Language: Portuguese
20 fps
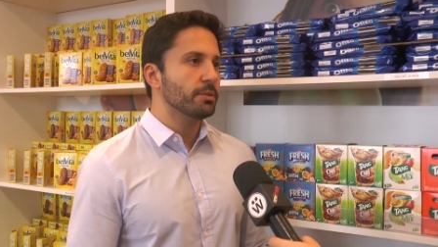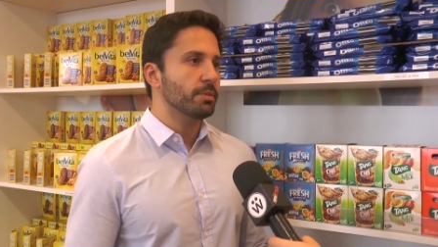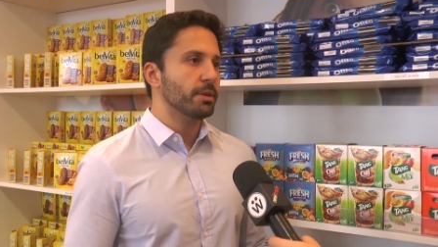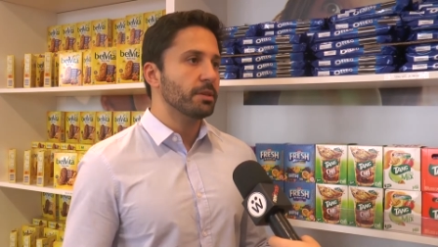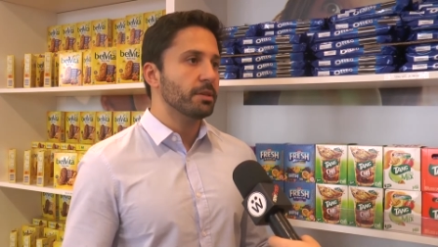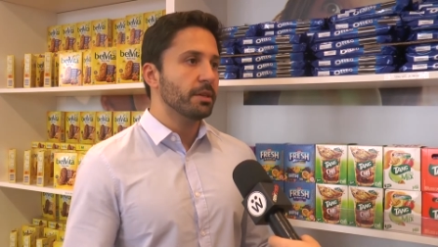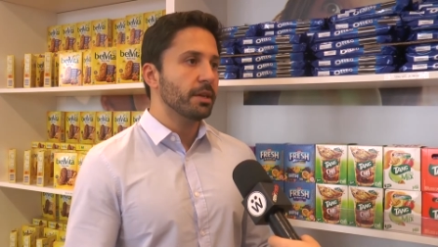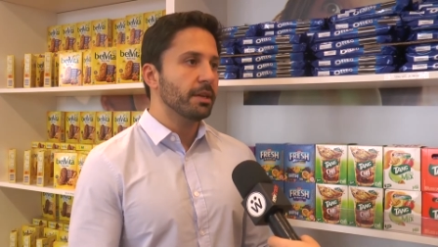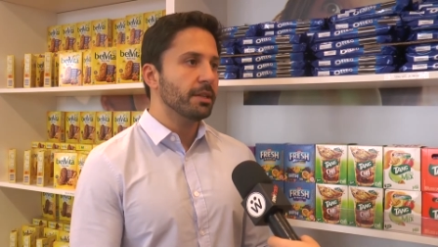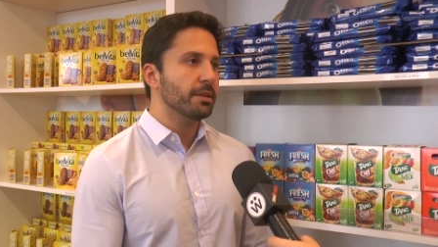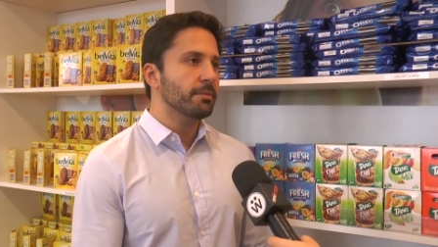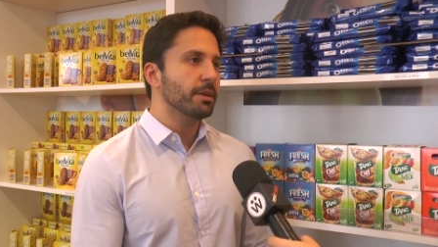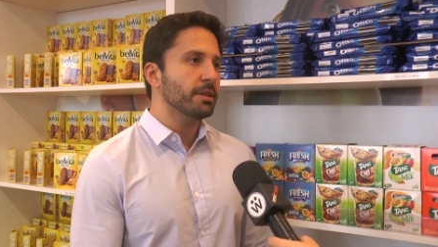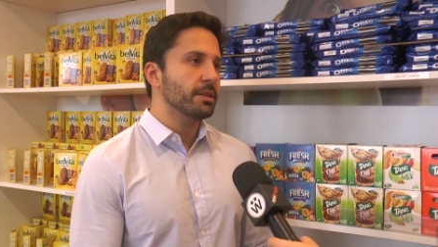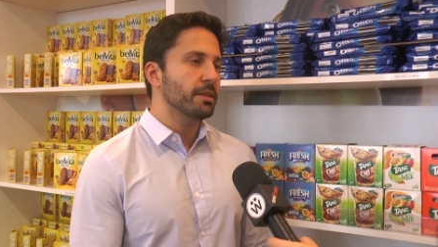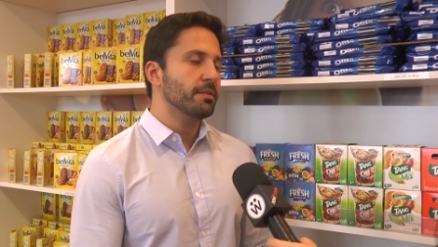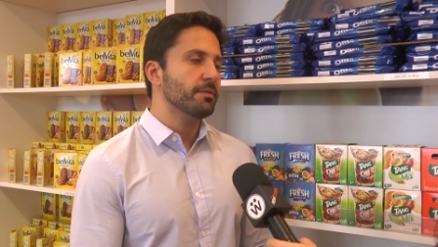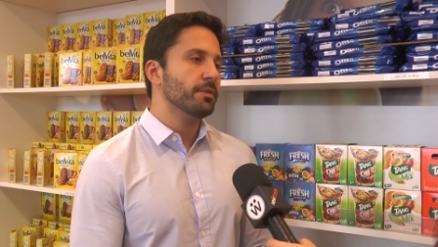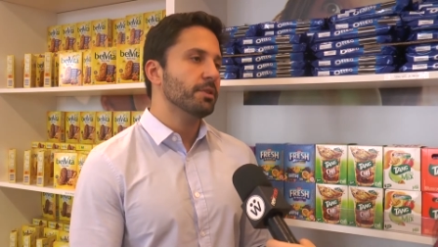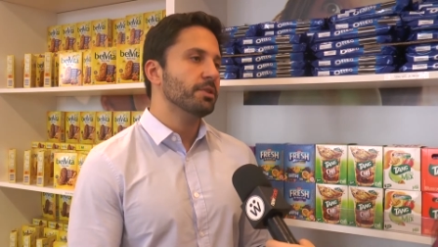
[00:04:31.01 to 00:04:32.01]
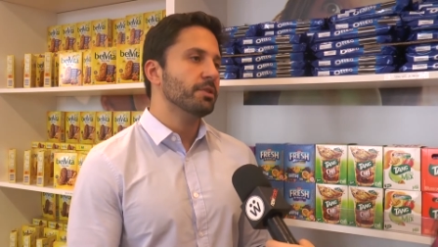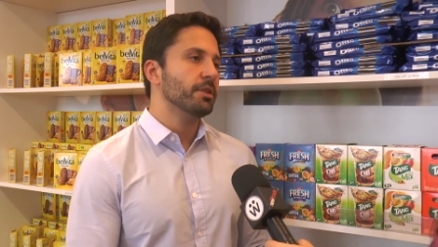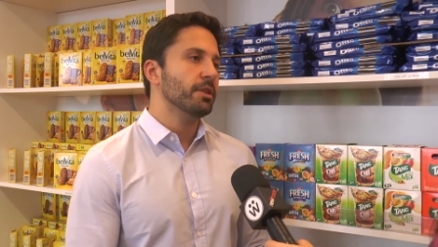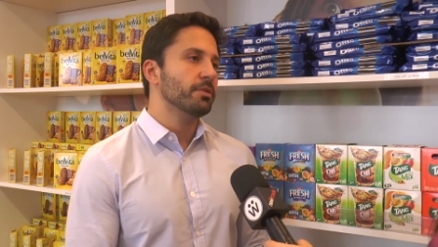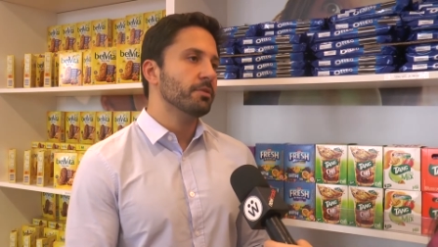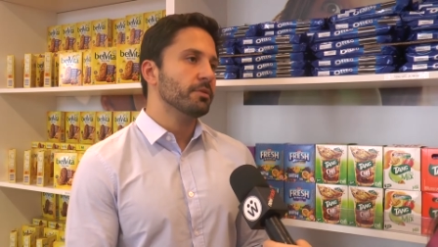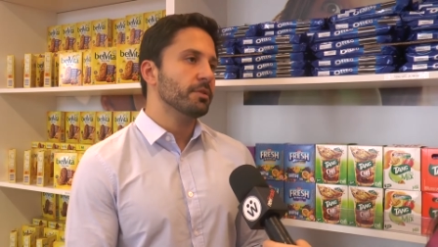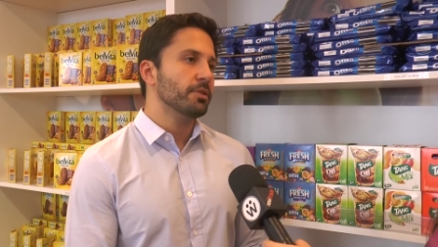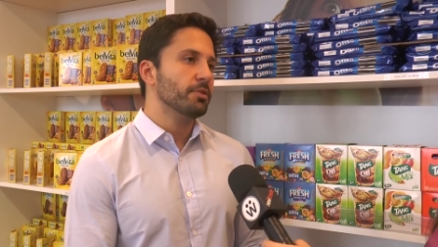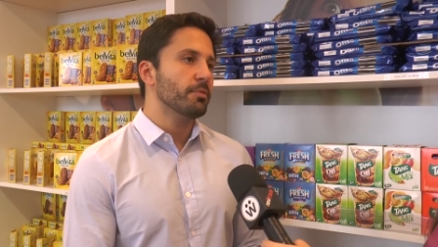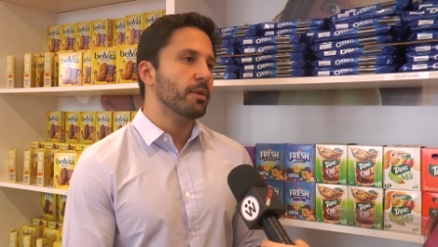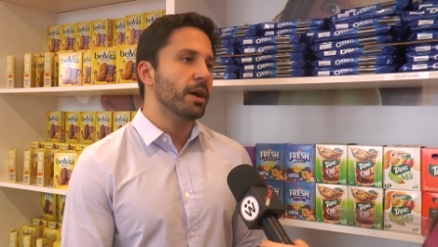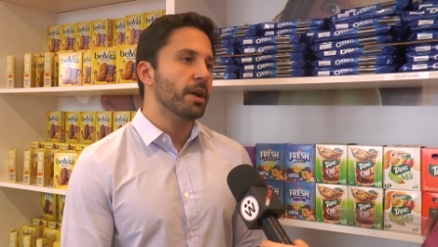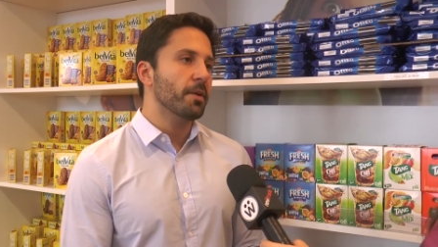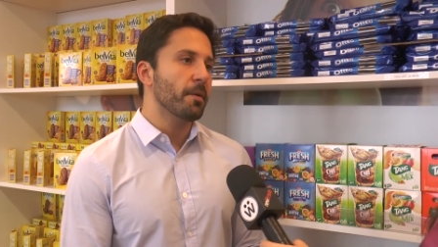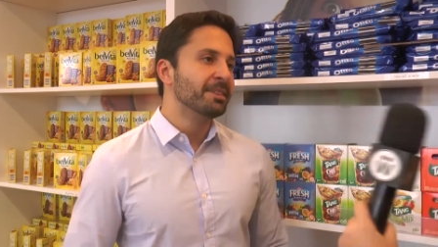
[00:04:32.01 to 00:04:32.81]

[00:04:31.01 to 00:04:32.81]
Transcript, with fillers: para ser ainda mais relevante dentro do seu bairro.